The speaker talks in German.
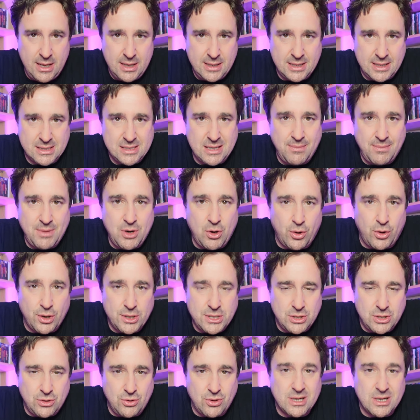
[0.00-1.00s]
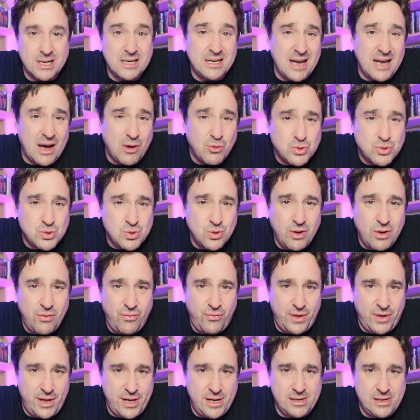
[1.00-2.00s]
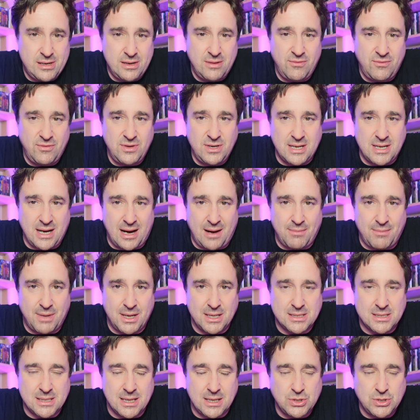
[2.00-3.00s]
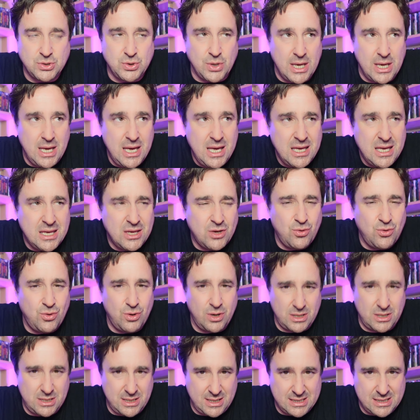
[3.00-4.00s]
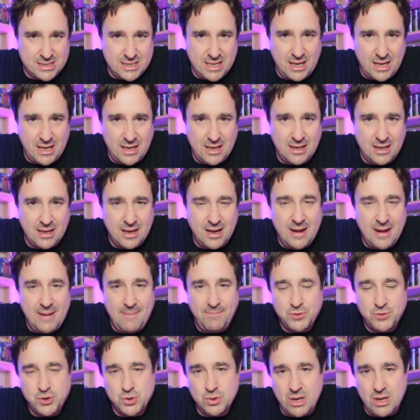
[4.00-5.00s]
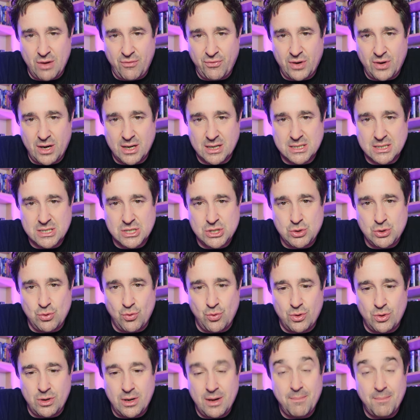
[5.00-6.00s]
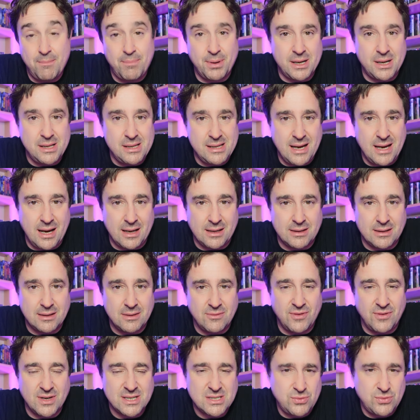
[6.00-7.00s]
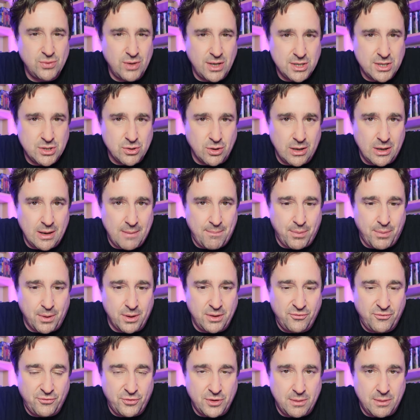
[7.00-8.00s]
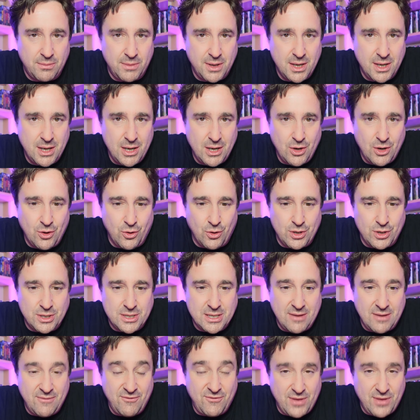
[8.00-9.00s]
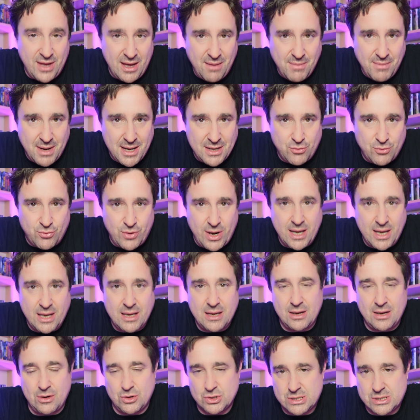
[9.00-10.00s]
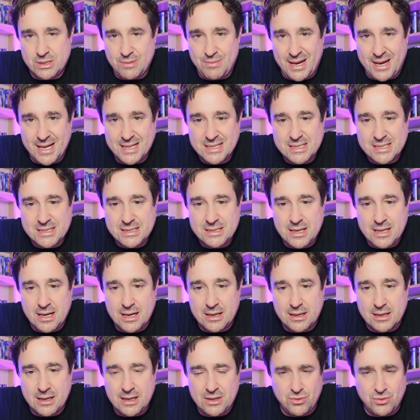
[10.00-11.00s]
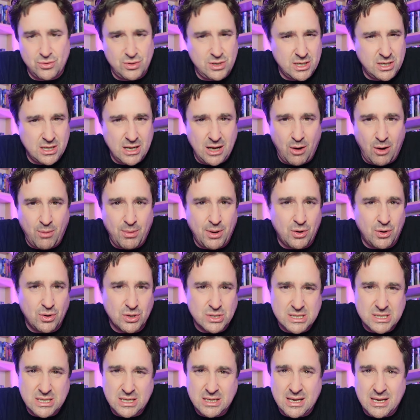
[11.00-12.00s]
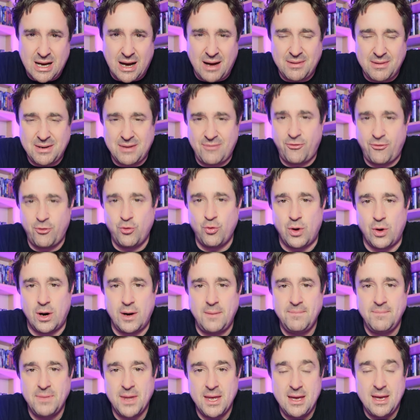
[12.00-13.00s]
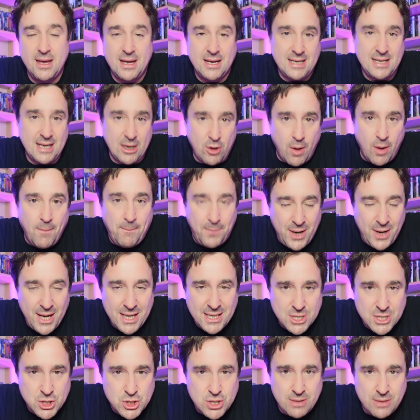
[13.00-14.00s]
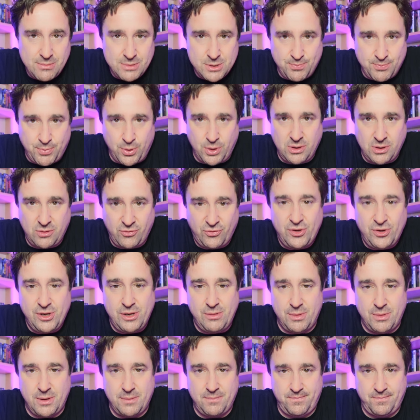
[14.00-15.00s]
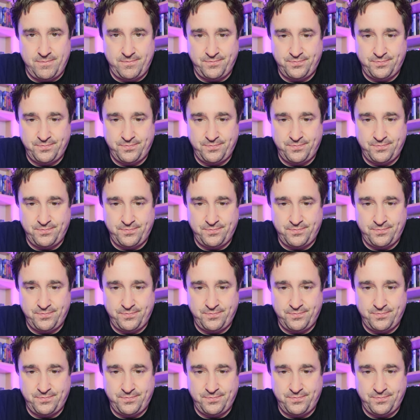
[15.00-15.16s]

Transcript: dass er mir heute noch genauso gefällt wie damals. Also ich gehöre tatsächlich zu der Fraktion Brillant. Was für ein toller Bond-Film. Und wer mein Ranking aus dem letzten Jahr kennt und ich glaube auch aus den Jahren davor, der kompletten James Bond-Filme,